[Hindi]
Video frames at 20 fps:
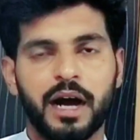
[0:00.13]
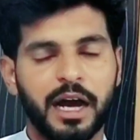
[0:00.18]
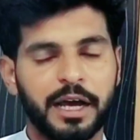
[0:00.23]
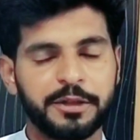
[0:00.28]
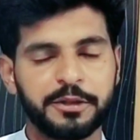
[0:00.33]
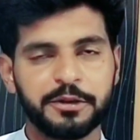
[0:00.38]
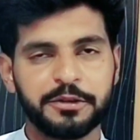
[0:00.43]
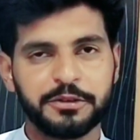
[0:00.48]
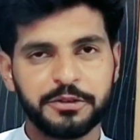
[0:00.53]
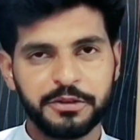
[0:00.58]
हाय
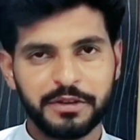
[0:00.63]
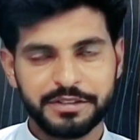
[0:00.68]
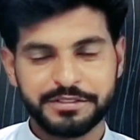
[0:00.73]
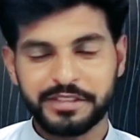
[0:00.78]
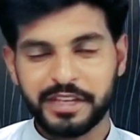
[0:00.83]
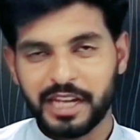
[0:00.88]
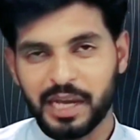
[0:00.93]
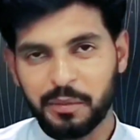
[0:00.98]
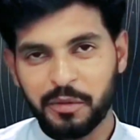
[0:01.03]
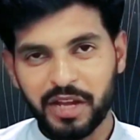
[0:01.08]
दोस्तों
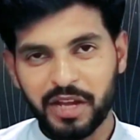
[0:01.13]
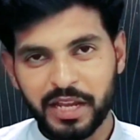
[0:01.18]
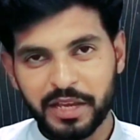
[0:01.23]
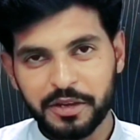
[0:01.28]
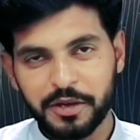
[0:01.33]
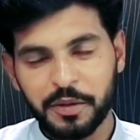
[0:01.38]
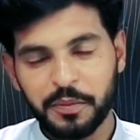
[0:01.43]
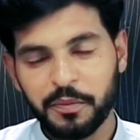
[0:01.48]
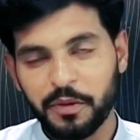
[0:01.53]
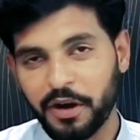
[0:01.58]
अस्सलाम
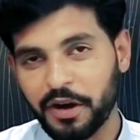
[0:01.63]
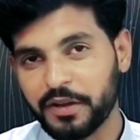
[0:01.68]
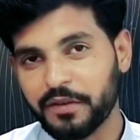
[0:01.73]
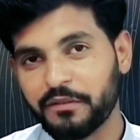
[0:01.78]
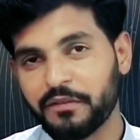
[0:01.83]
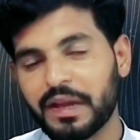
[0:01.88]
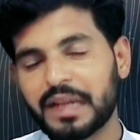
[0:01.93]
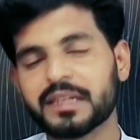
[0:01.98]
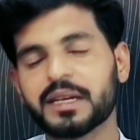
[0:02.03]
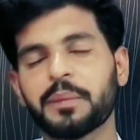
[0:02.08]
वालेकुम और
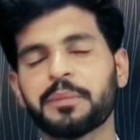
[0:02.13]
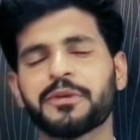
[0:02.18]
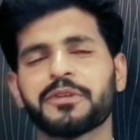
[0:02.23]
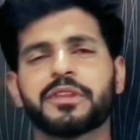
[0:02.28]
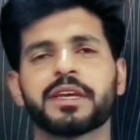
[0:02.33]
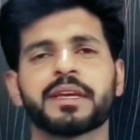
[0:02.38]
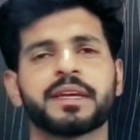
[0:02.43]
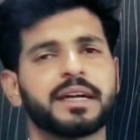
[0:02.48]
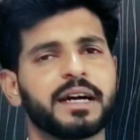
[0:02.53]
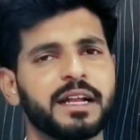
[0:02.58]
वेलकम टू
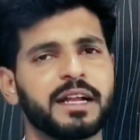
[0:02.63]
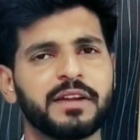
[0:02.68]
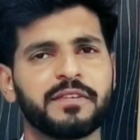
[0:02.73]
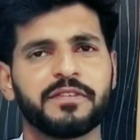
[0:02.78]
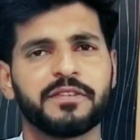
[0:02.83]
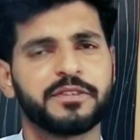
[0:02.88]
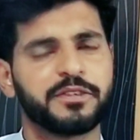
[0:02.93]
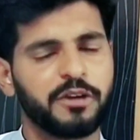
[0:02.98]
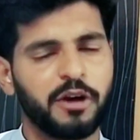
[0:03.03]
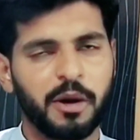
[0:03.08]
दी गल्फ
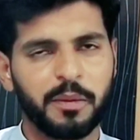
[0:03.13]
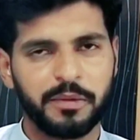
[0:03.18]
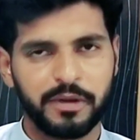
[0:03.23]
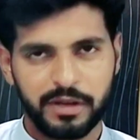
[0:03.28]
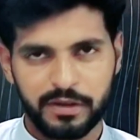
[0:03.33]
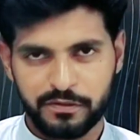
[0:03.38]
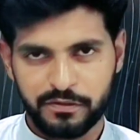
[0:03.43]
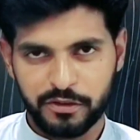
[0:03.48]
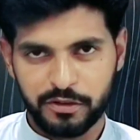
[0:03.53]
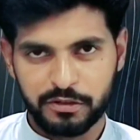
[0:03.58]
जॉब
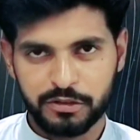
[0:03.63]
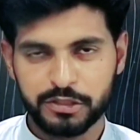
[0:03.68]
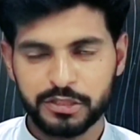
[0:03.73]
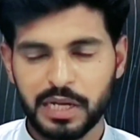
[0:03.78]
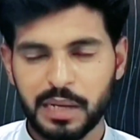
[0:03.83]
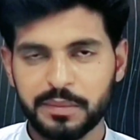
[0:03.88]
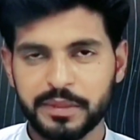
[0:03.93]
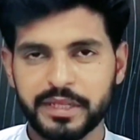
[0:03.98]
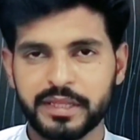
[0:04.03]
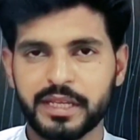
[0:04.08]
इन्फो खुश
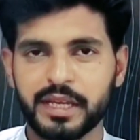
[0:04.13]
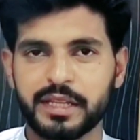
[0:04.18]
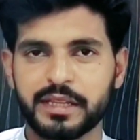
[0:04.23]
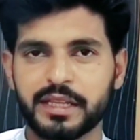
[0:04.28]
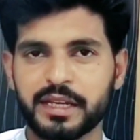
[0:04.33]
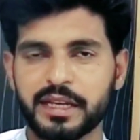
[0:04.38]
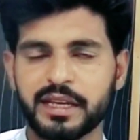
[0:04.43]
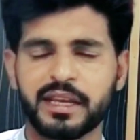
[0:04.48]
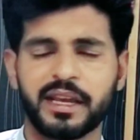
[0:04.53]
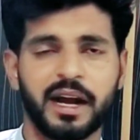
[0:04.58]
आमदीद
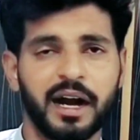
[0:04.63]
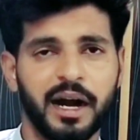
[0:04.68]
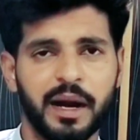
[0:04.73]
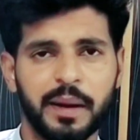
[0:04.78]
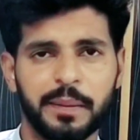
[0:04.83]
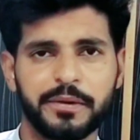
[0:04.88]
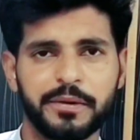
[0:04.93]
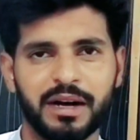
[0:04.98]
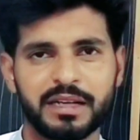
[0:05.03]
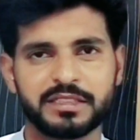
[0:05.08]
कहते हैं
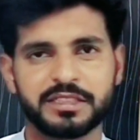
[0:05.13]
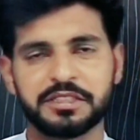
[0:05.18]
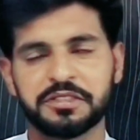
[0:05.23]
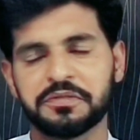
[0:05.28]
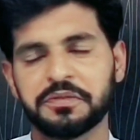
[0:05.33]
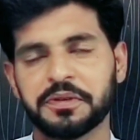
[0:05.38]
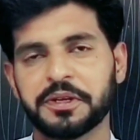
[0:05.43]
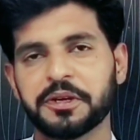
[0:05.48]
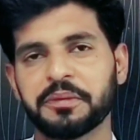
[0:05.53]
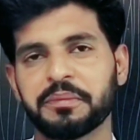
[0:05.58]
आपको आज की
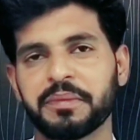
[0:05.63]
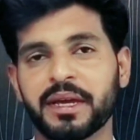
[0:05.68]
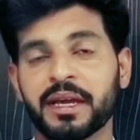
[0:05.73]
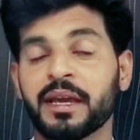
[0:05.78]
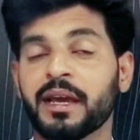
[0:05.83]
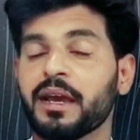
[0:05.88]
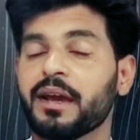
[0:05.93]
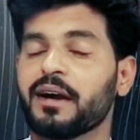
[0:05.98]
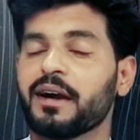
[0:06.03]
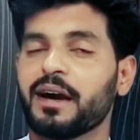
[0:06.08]
इस वीडियो में
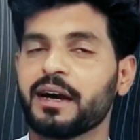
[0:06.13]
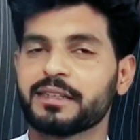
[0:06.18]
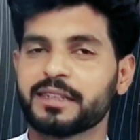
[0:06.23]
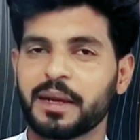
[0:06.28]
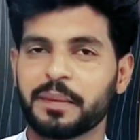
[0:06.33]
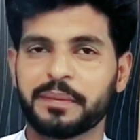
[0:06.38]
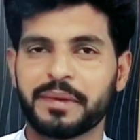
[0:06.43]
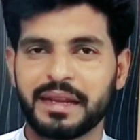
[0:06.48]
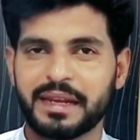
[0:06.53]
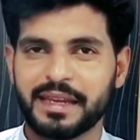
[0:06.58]
आज
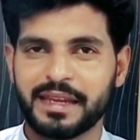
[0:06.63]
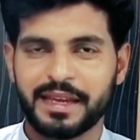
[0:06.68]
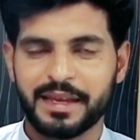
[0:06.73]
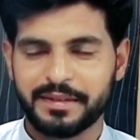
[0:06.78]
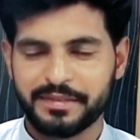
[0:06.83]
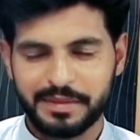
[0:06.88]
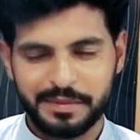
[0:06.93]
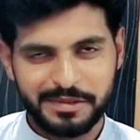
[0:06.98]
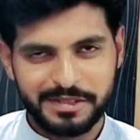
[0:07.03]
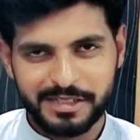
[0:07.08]
आपके लिए
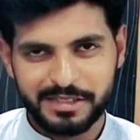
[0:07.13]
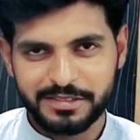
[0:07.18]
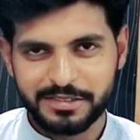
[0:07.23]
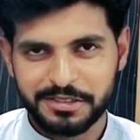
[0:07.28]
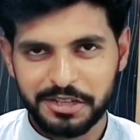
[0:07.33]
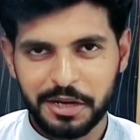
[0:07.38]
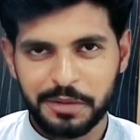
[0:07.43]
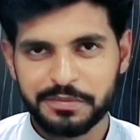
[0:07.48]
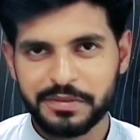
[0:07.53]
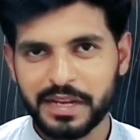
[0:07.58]
ज़बरदस्त
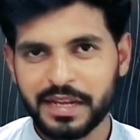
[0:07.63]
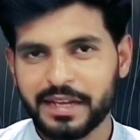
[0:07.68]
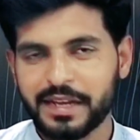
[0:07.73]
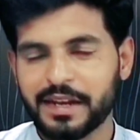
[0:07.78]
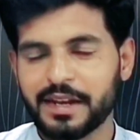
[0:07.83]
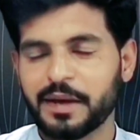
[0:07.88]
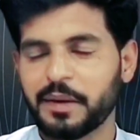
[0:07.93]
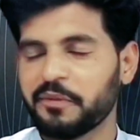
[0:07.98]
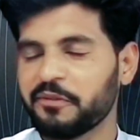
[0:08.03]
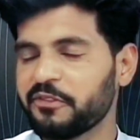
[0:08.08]
जॉब्स
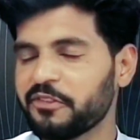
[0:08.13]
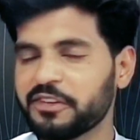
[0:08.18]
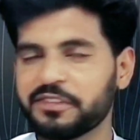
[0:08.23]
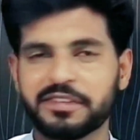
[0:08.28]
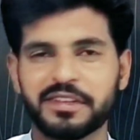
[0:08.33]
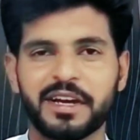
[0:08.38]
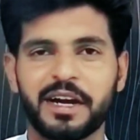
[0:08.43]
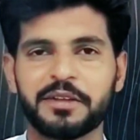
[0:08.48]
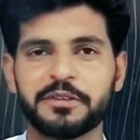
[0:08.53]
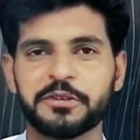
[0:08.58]
लेकर हम फिर
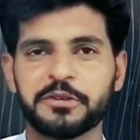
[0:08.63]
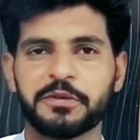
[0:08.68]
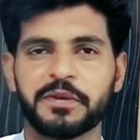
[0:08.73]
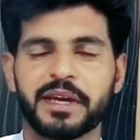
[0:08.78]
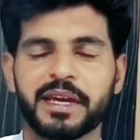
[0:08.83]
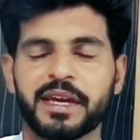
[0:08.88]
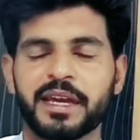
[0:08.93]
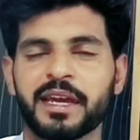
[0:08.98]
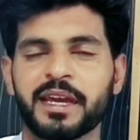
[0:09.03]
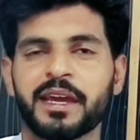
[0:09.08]
से हाजिर हुए
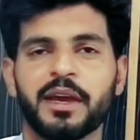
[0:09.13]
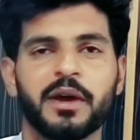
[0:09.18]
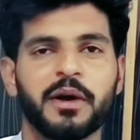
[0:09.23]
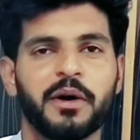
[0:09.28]
हैं